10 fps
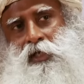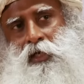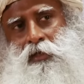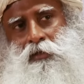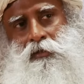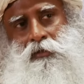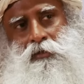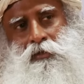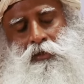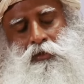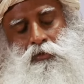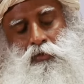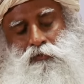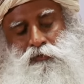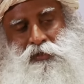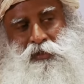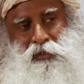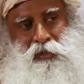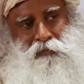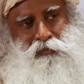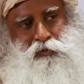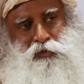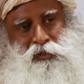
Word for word: a Diogi disse: sua evolução